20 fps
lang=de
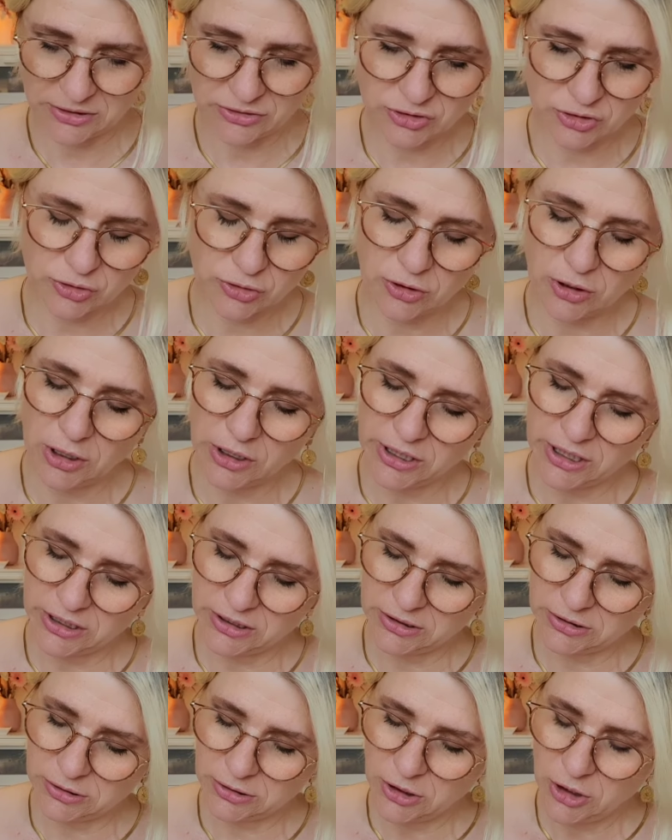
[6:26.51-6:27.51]
ins
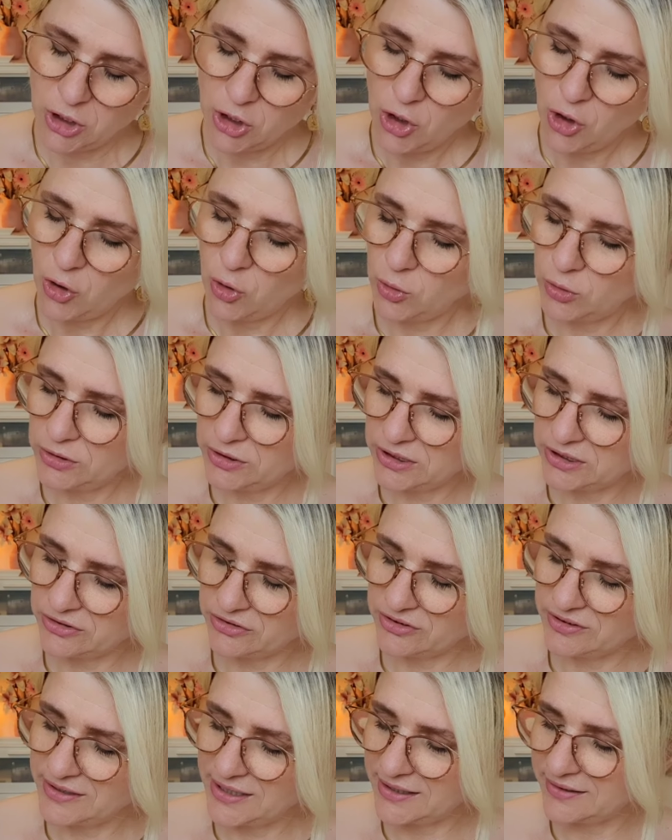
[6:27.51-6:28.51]
Trockene und
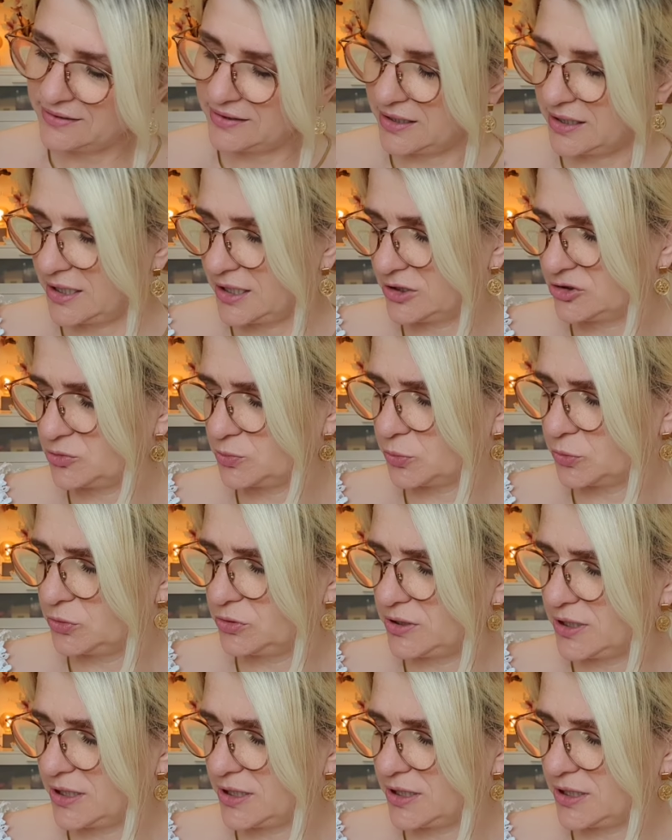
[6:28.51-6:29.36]
ins nasse Haar sprühen.